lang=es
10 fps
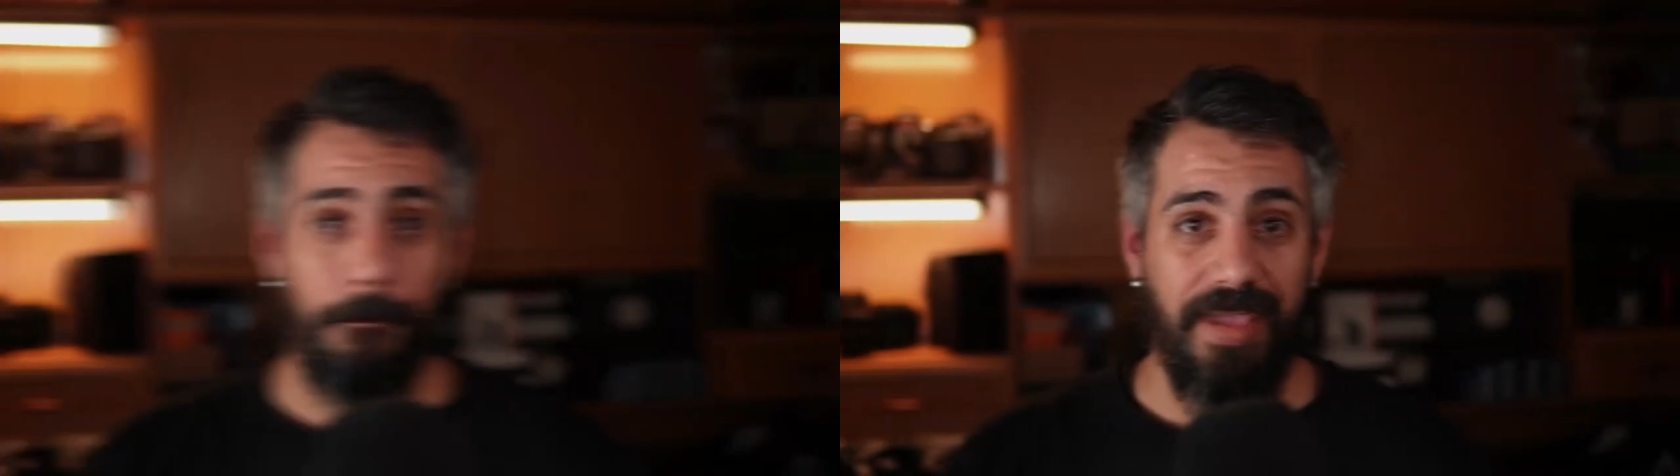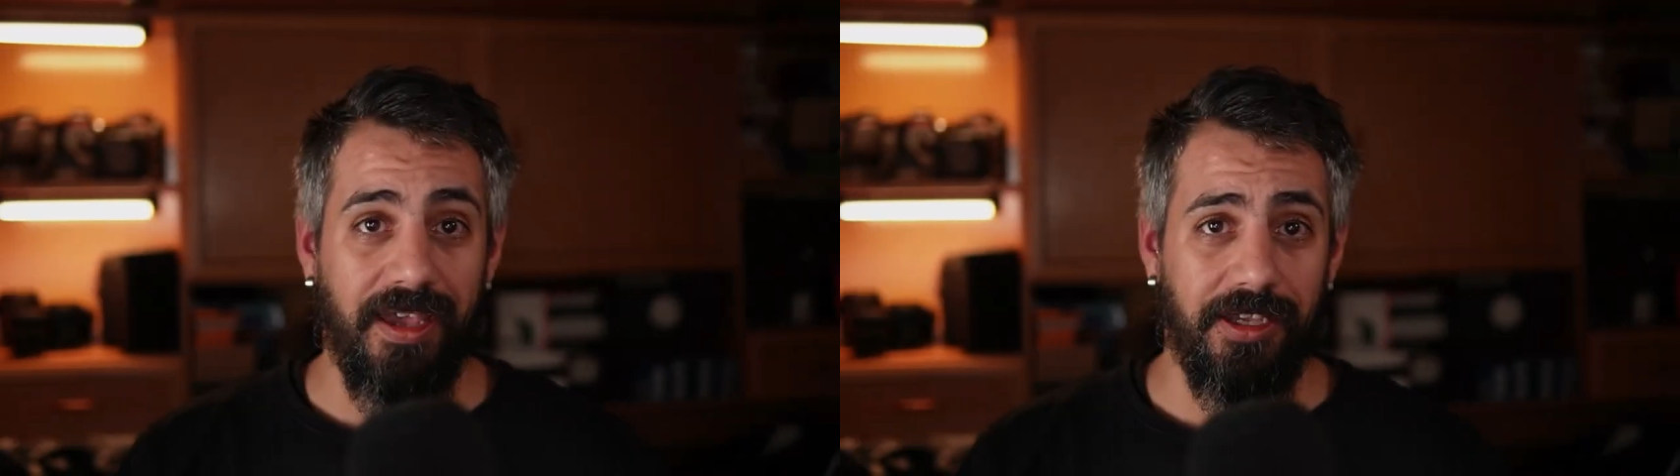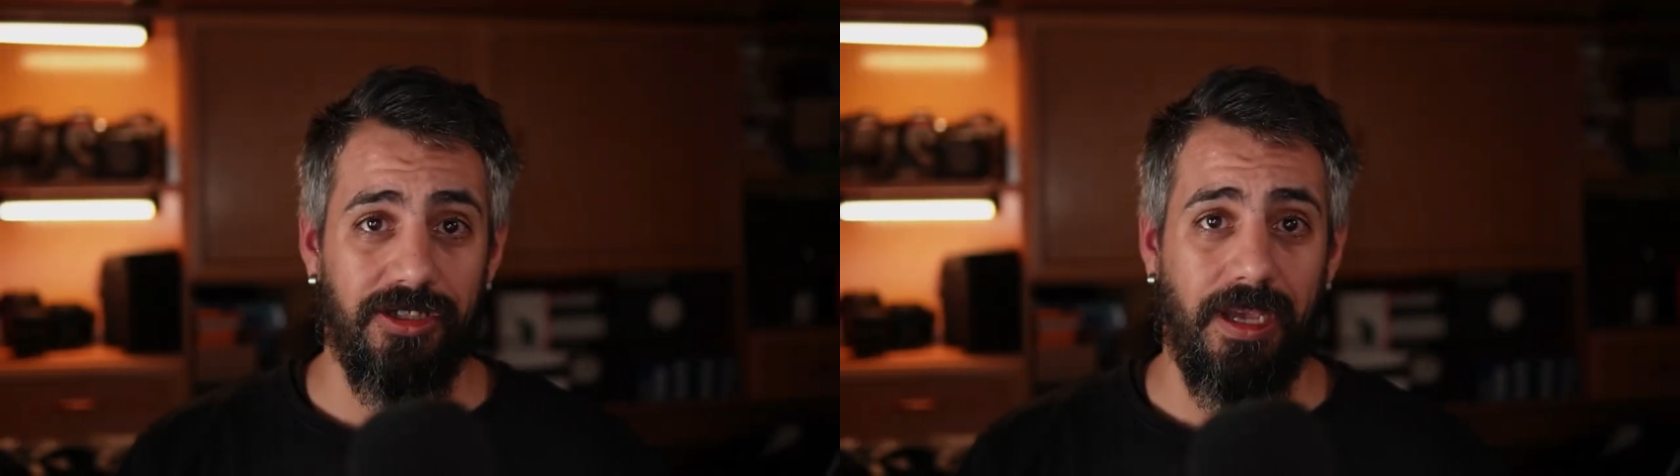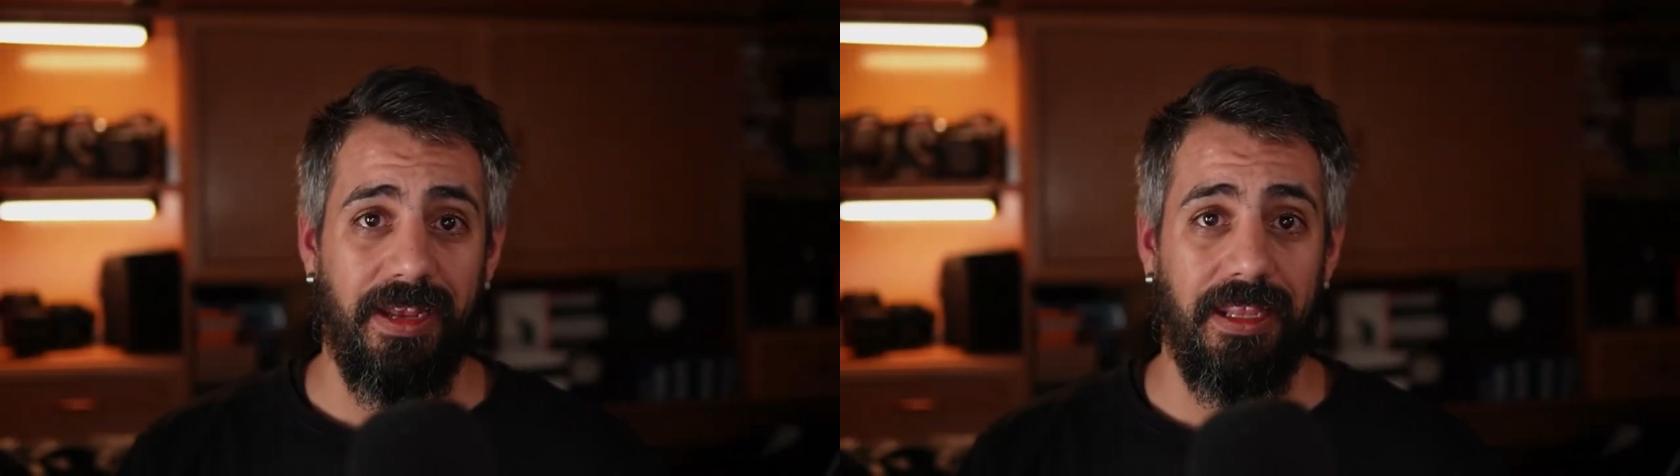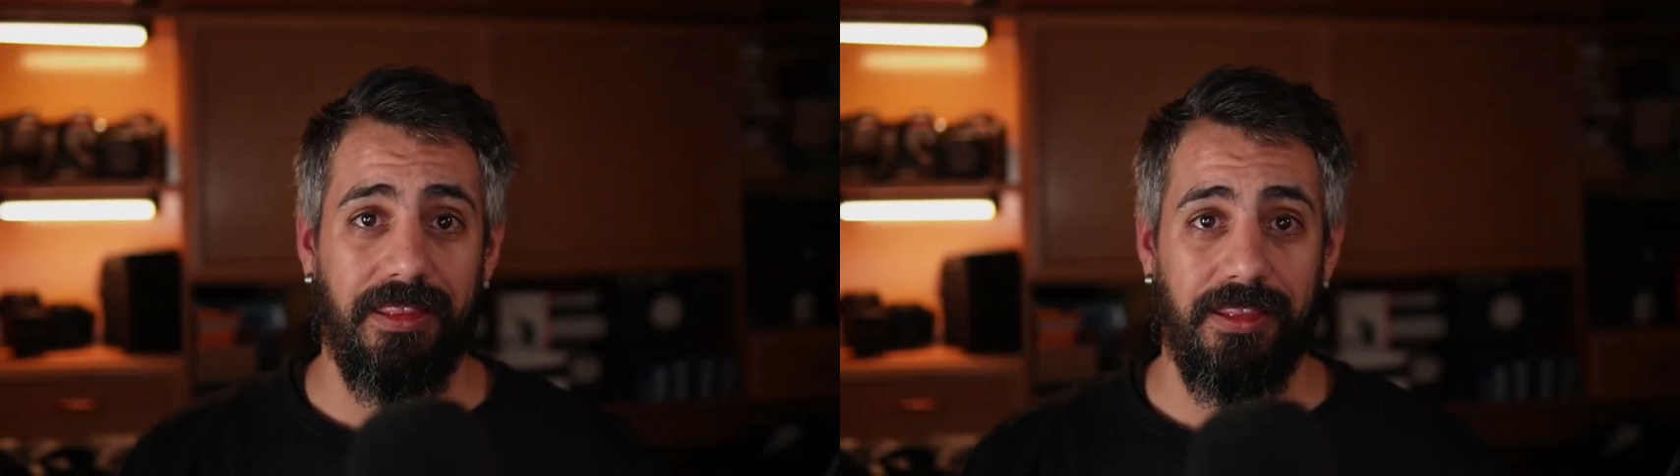Bien, ¿qué os ha
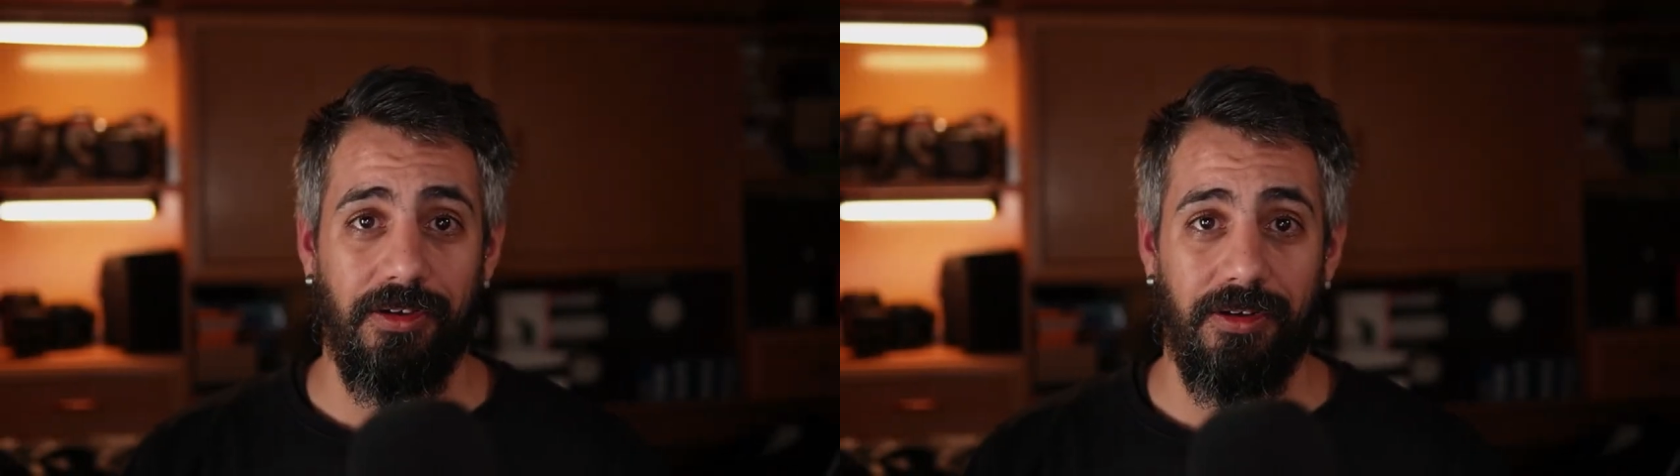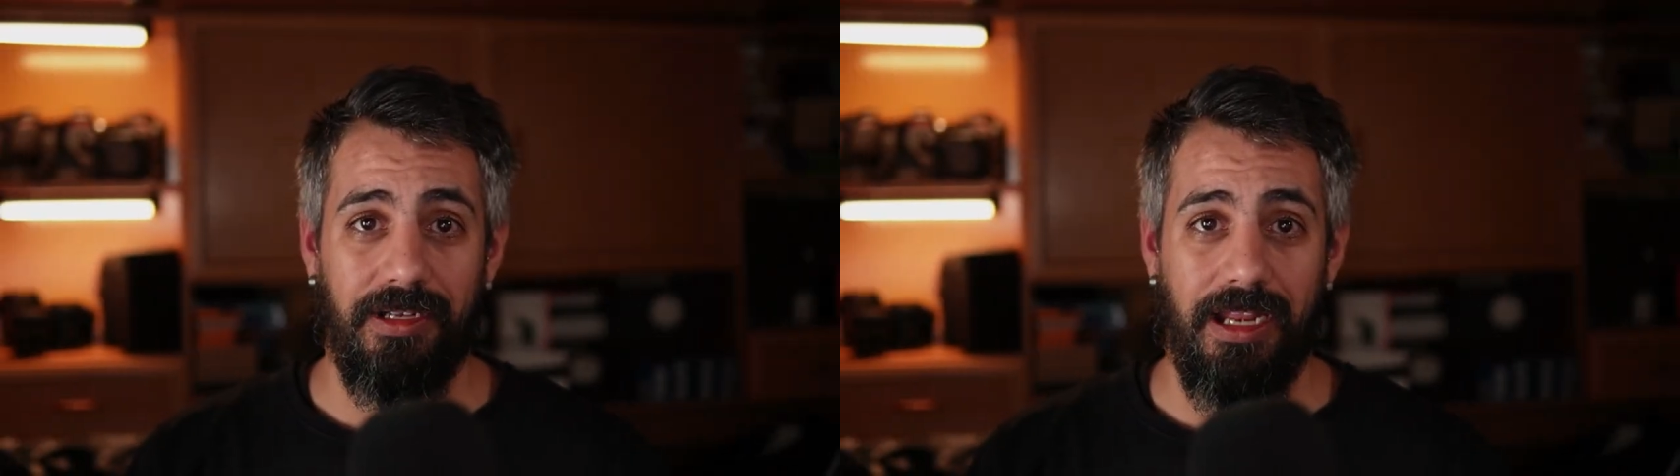parecido?